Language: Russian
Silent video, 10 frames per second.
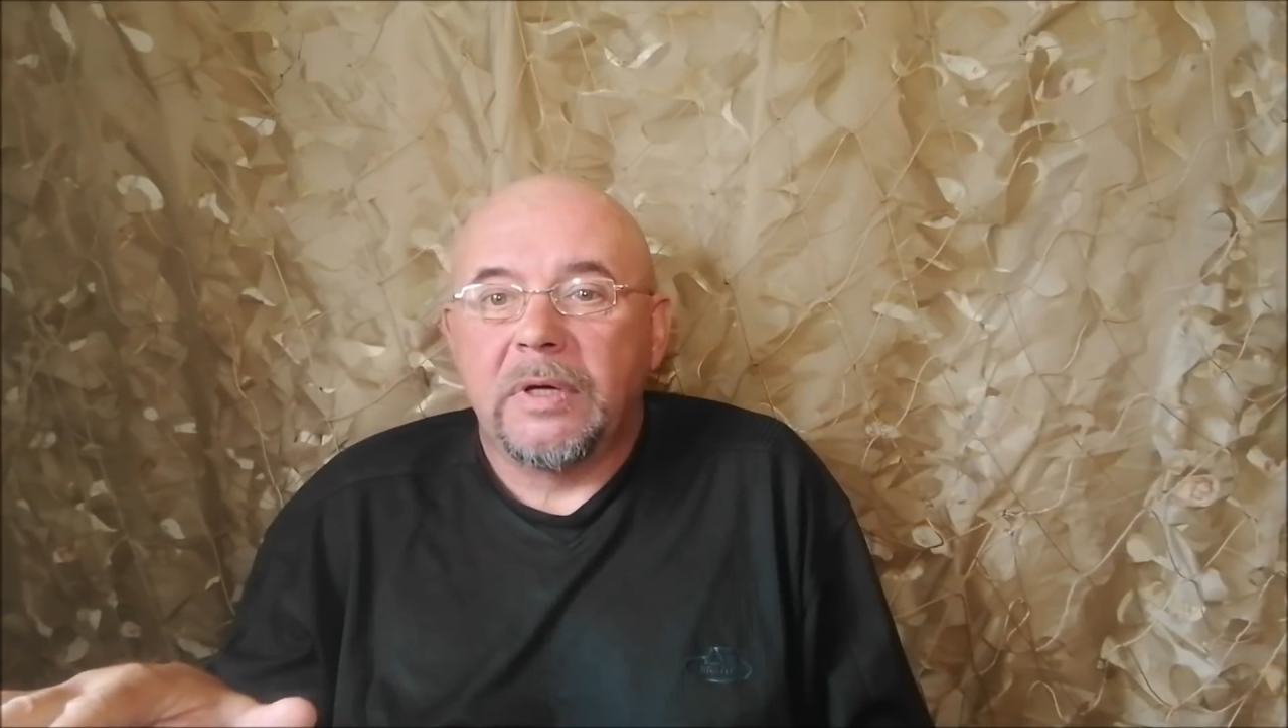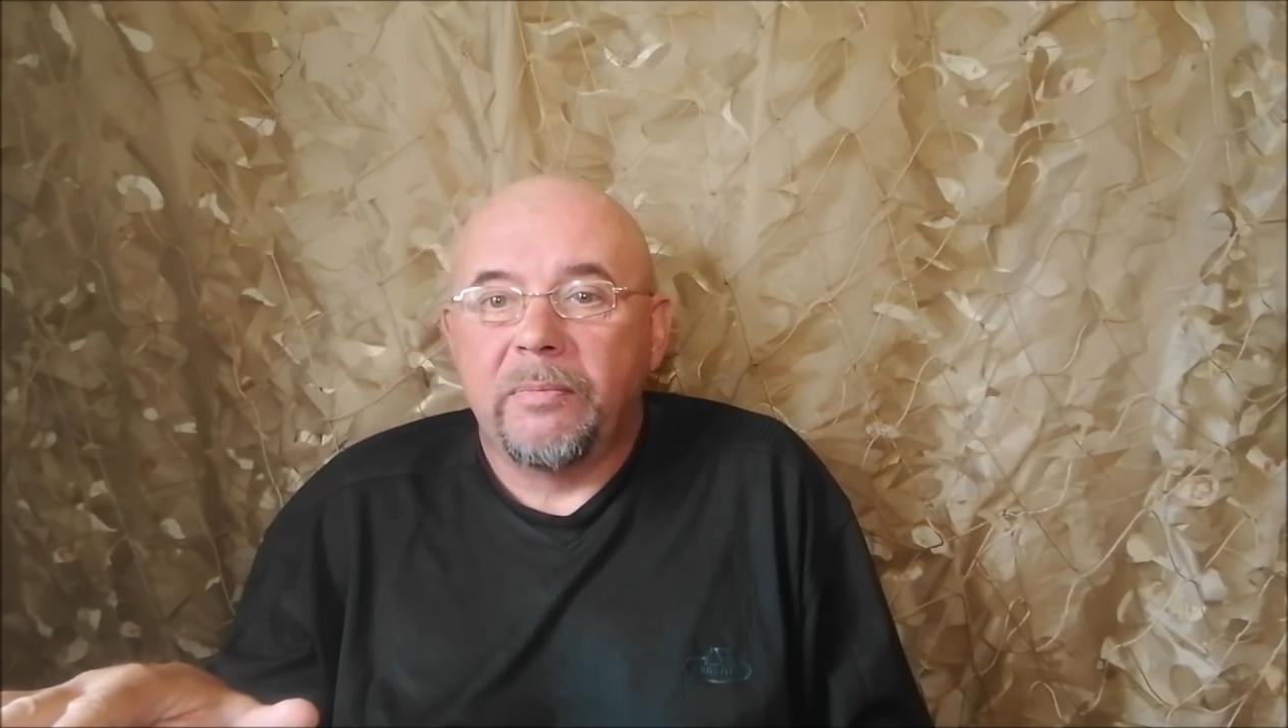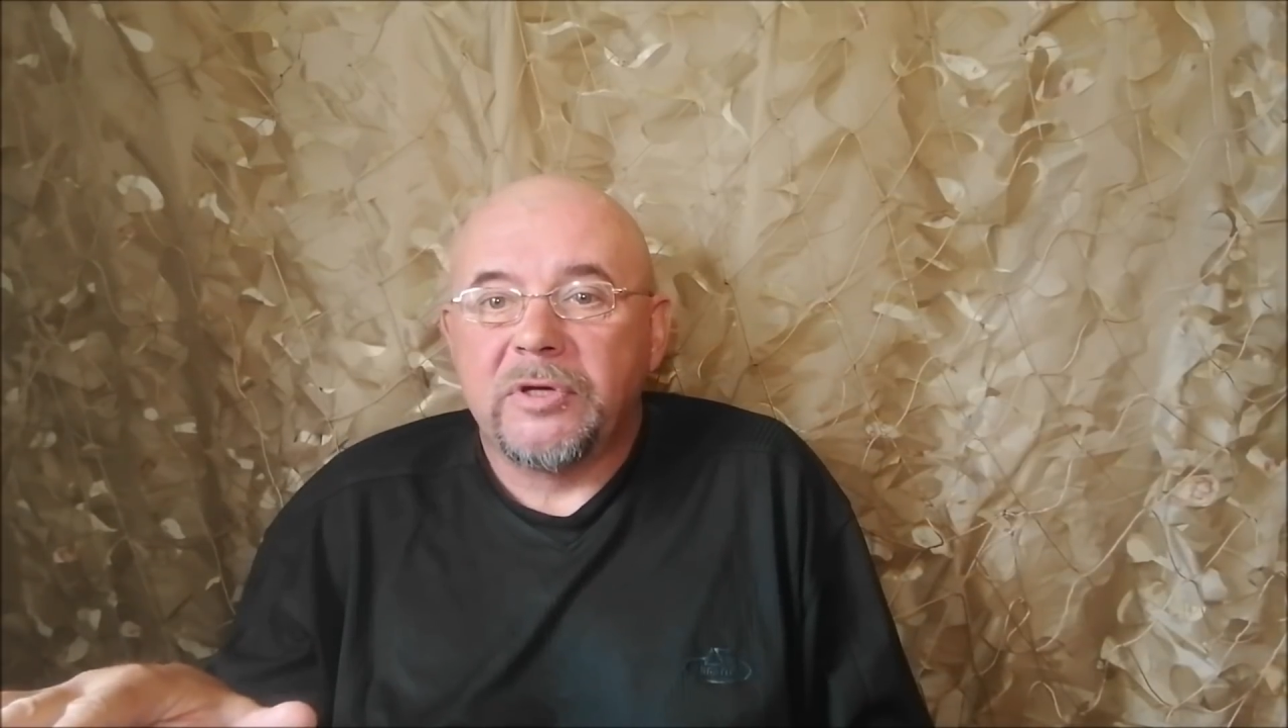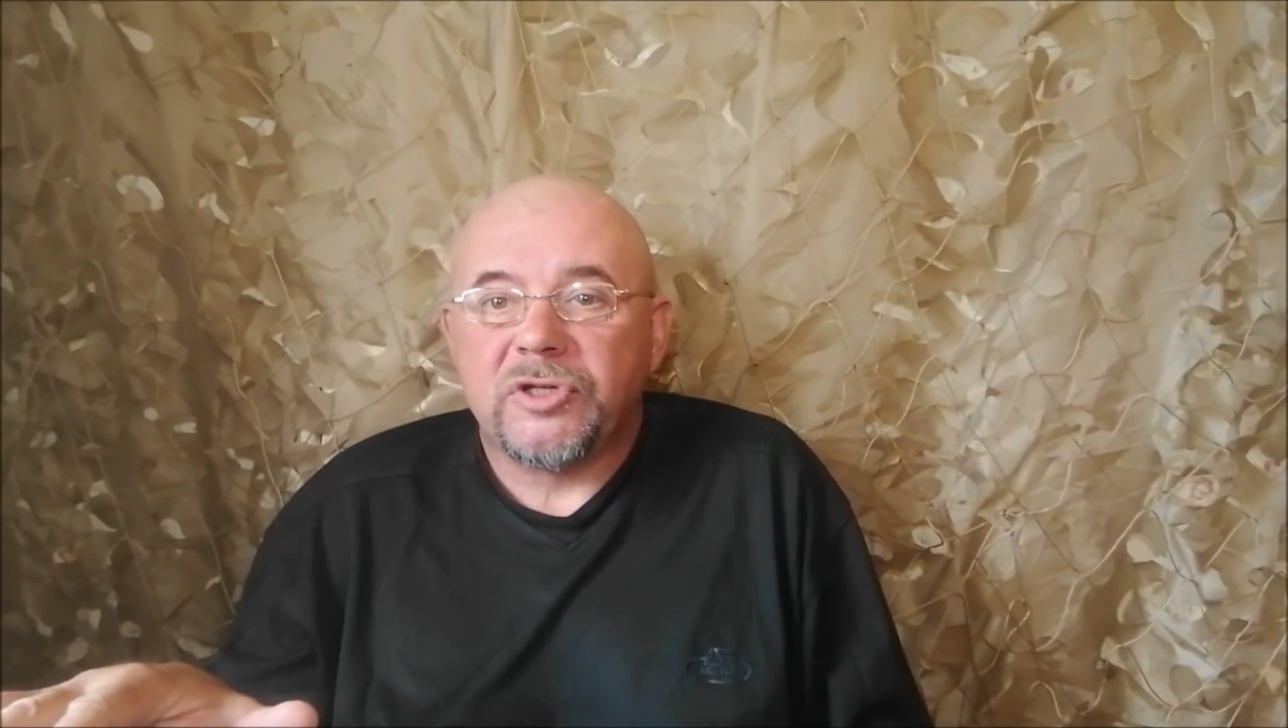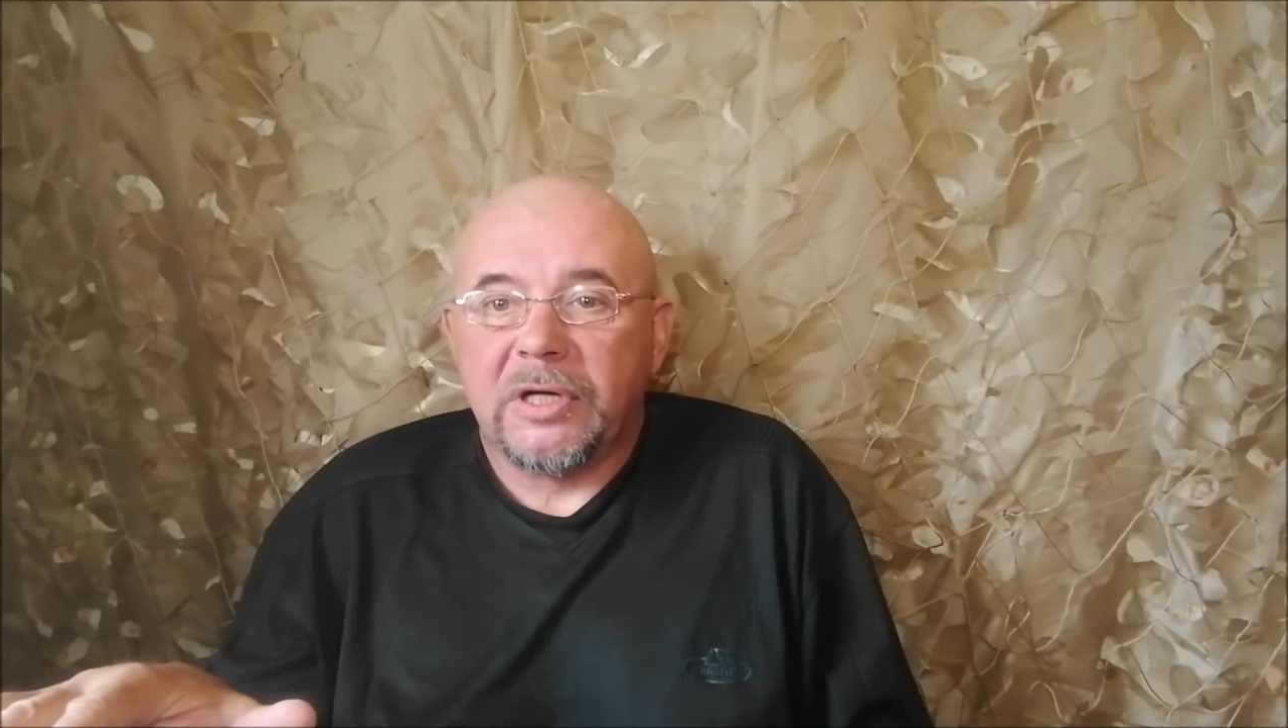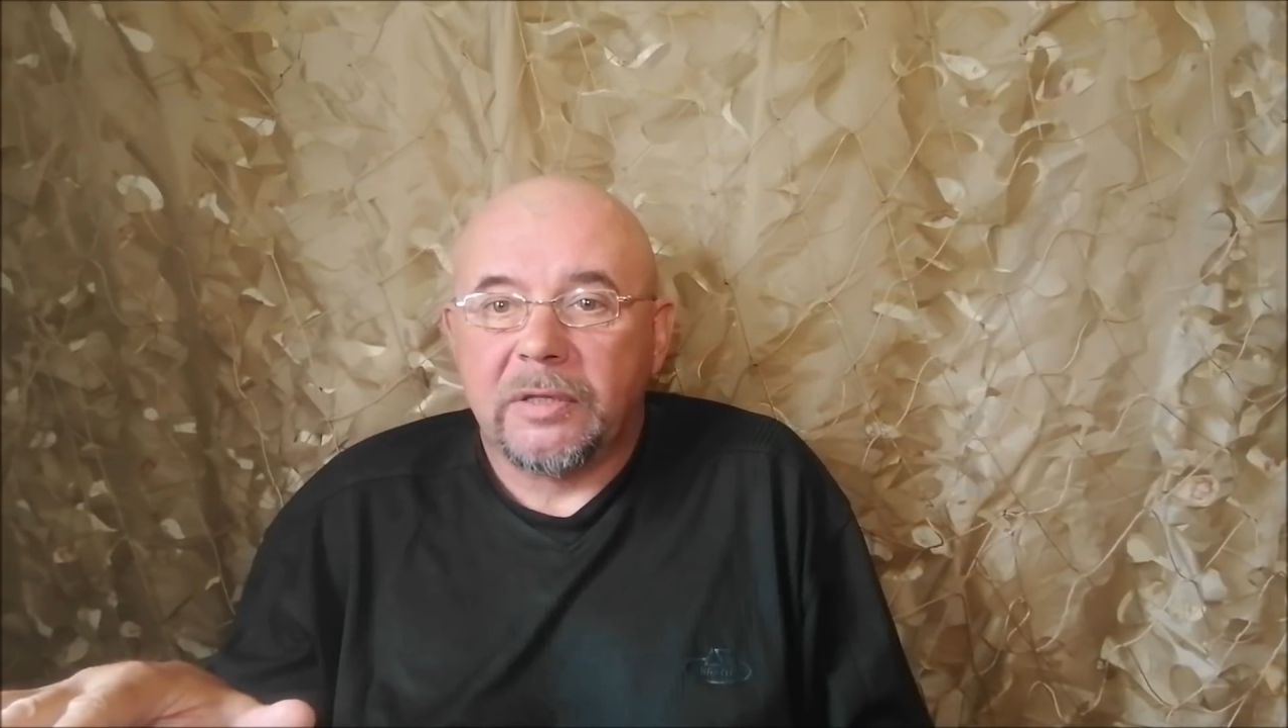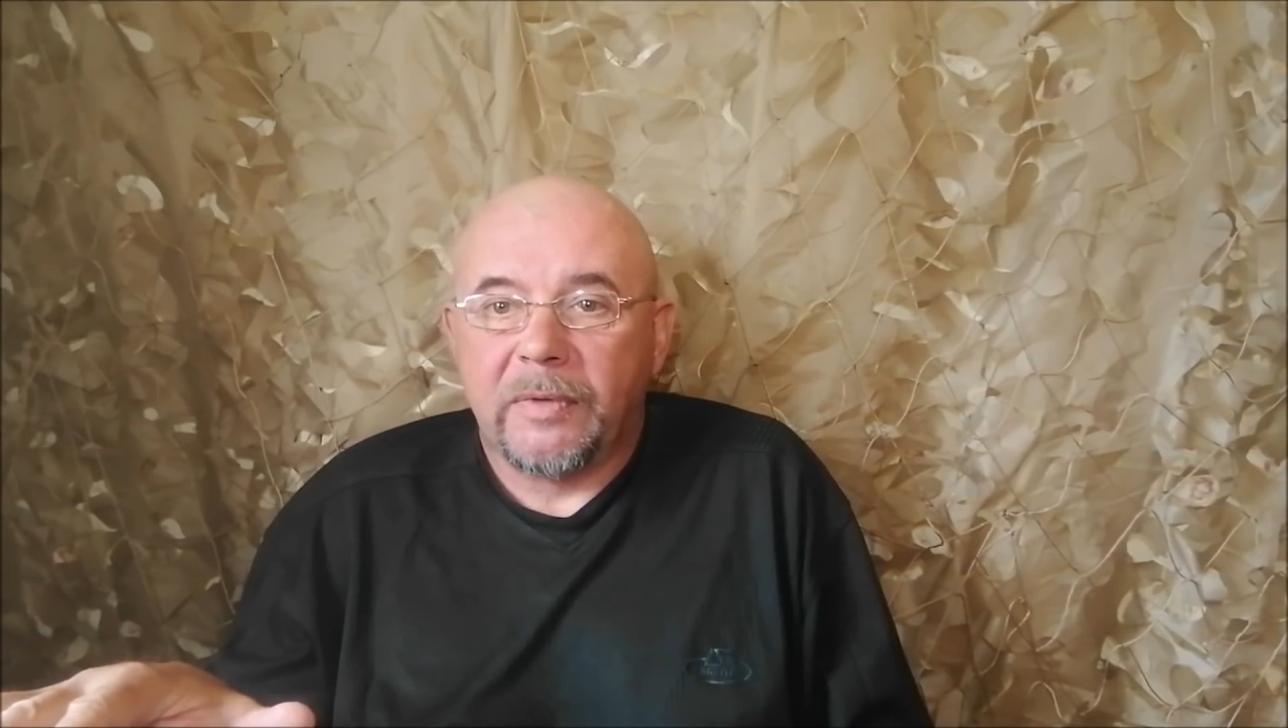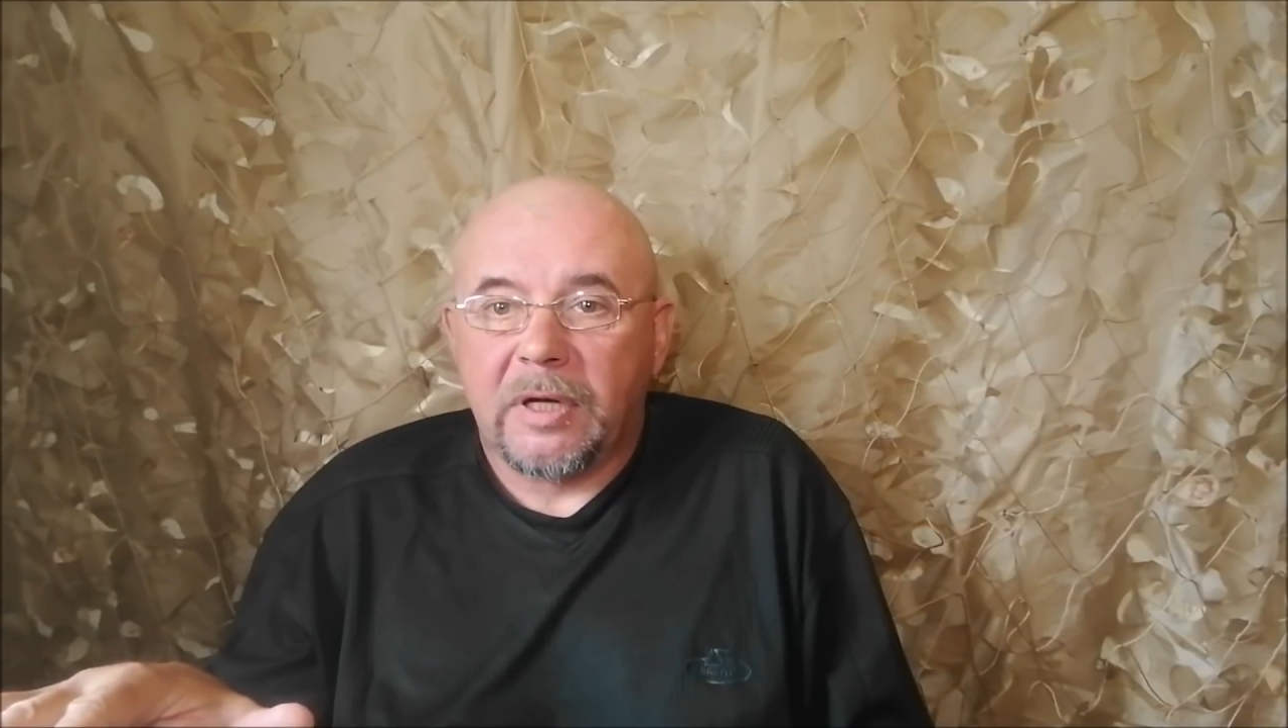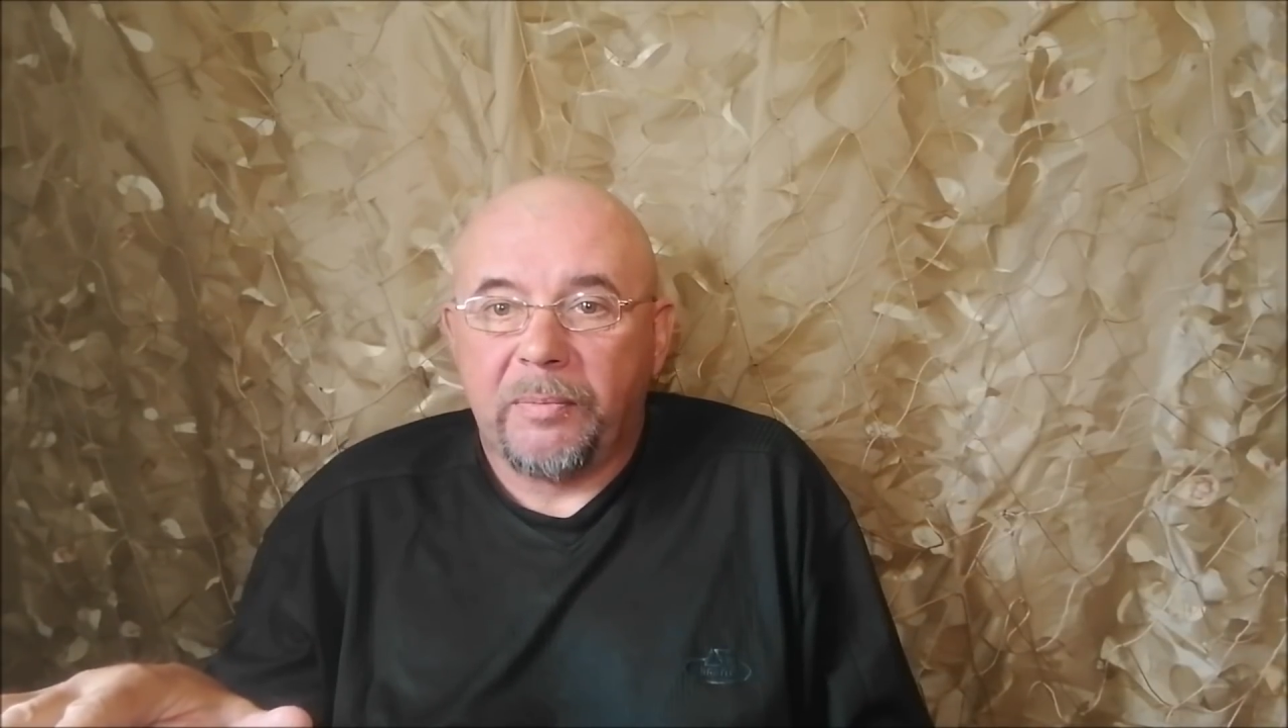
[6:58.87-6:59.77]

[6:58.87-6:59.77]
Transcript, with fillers: были быть членами